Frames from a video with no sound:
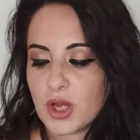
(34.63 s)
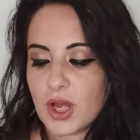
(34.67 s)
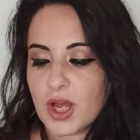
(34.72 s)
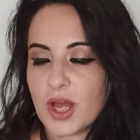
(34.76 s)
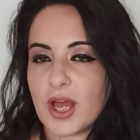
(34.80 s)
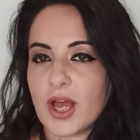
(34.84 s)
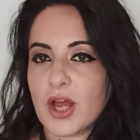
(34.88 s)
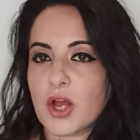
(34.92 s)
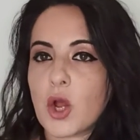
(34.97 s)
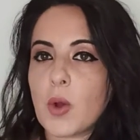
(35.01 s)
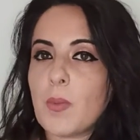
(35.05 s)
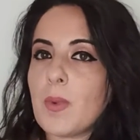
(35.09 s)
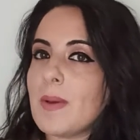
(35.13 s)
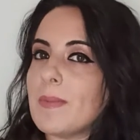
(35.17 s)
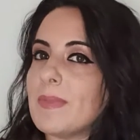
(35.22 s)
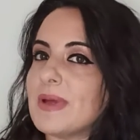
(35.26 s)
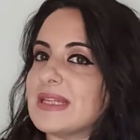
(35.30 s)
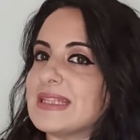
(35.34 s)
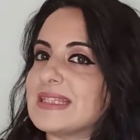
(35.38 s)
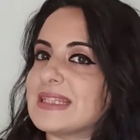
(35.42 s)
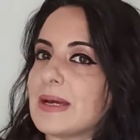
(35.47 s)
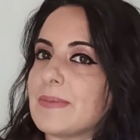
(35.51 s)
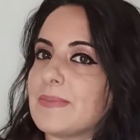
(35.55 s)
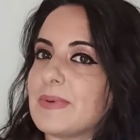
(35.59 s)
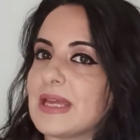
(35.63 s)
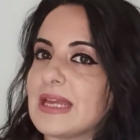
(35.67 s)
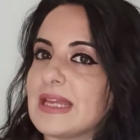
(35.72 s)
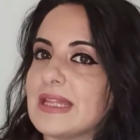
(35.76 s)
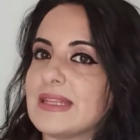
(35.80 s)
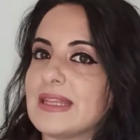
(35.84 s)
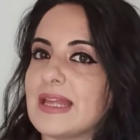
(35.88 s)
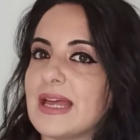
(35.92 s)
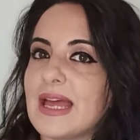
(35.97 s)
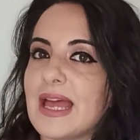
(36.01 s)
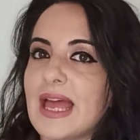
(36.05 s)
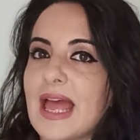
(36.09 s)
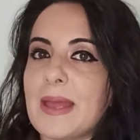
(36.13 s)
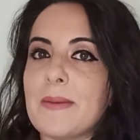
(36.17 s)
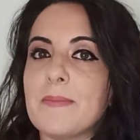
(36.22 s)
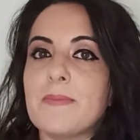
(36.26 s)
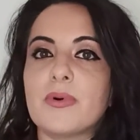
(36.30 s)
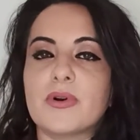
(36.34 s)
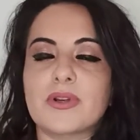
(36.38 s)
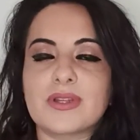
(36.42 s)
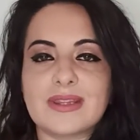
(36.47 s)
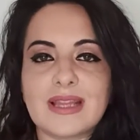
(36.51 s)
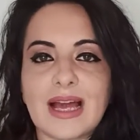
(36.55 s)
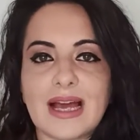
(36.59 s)
eh, come ben sapete è
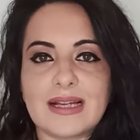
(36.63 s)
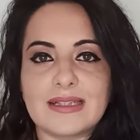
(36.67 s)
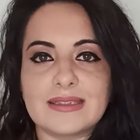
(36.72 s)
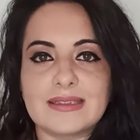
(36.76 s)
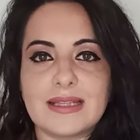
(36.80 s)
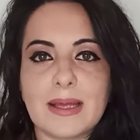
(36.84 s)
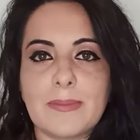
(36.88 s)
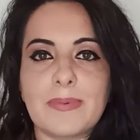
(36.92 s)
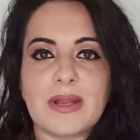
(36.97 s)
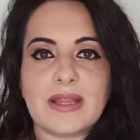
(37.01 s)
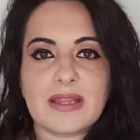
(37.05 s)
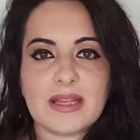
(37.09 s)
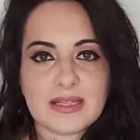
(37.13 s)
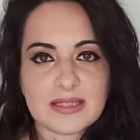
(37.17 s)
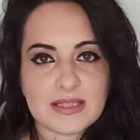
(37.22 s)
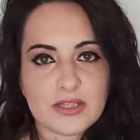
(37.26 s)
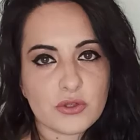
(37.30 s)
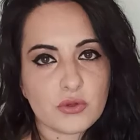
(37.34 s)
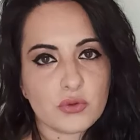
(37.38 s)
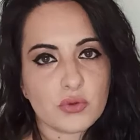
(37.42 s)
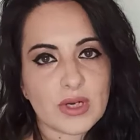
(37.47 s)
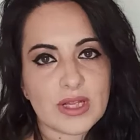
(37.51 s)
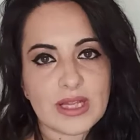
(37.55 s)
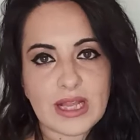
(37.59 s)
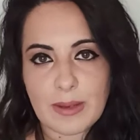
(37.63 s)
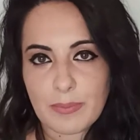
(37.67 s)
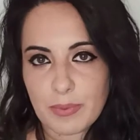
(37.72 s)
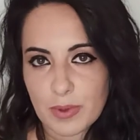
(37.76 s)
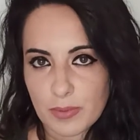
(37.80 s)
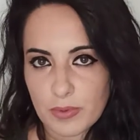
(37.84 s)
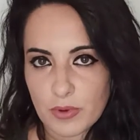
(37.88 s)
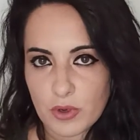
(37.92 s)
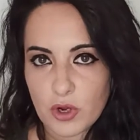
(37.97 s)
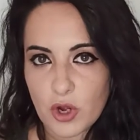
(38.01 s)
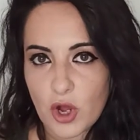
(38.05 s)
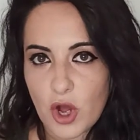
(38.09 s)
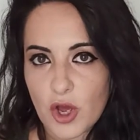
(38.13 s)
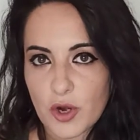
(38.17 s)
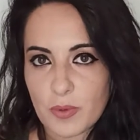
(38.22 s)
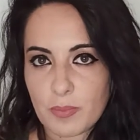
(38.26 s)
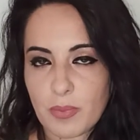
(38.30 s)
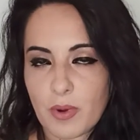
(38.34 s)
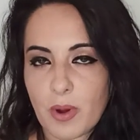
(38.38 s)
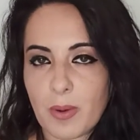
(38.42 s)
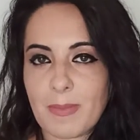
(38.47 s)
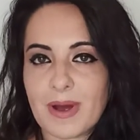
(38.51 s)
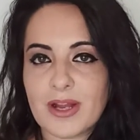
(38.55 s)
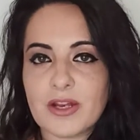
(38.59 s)
importante prendersi cura del proprio
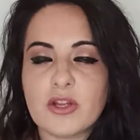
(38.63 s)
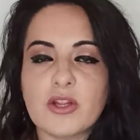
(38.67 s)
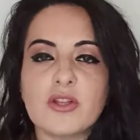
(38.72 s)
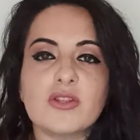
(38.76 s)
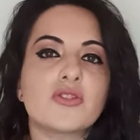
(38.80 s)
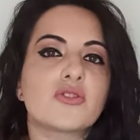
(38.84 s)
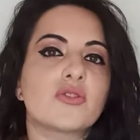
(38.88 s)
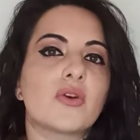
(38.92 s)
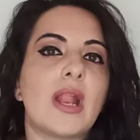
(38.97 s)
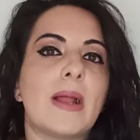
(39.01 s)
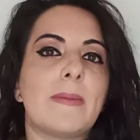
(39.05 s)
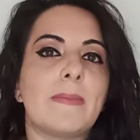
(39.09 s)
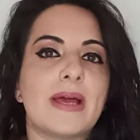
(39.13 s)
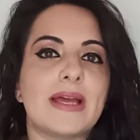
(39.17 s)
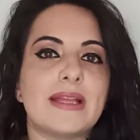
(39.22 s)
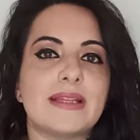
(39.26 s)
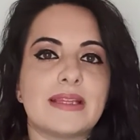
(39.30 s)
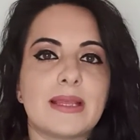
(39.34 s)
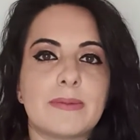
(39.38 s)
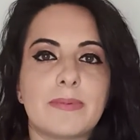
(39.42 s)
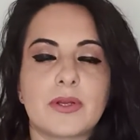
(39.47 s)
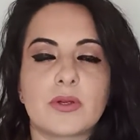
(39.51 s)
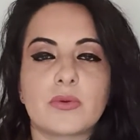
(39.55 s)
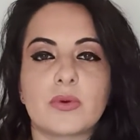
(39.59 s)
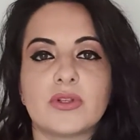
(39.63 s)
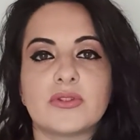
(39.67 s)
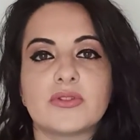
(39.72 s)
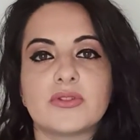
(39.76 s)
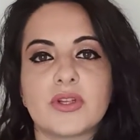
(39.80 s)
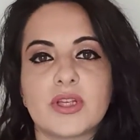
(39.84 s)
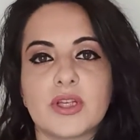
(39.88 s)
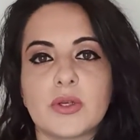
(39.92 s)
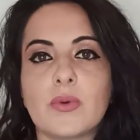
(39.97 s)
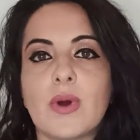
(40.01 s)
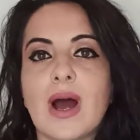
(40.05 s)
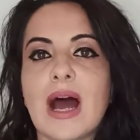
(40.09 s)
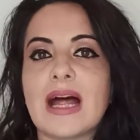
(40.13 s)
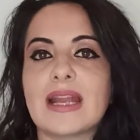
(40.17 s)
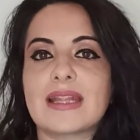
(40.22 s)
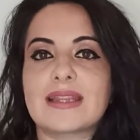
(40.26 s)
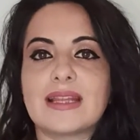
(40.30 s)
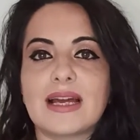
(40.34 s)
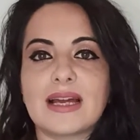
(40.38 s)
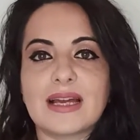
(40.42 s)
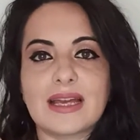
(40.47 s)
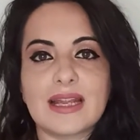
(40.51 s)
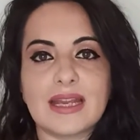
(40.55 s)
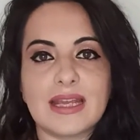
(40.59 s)
corpo, ma non solamente per quanto
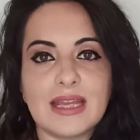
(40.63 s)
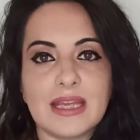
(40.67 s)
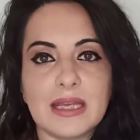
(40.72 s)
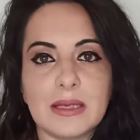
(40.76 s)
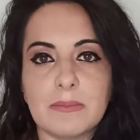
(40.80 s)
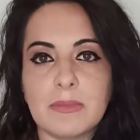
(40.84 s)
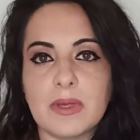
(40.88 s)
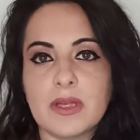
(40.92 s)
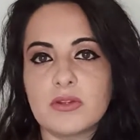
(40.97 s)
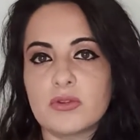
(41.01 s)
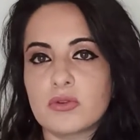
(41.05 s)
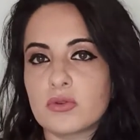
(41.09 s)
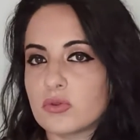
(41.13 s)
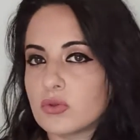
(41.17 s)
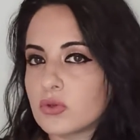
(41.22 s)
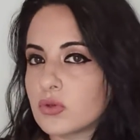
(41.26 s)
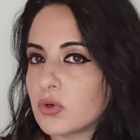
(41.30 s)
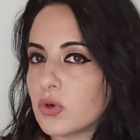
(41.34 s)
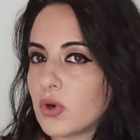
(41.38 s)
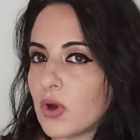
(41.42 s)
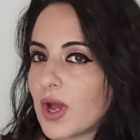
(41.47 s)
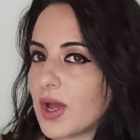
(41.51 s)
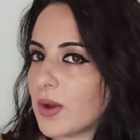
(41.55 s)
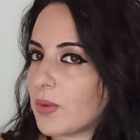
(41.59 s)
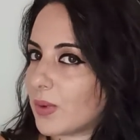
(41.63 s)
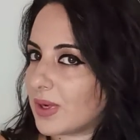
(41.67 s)
riguarda creme, trucco e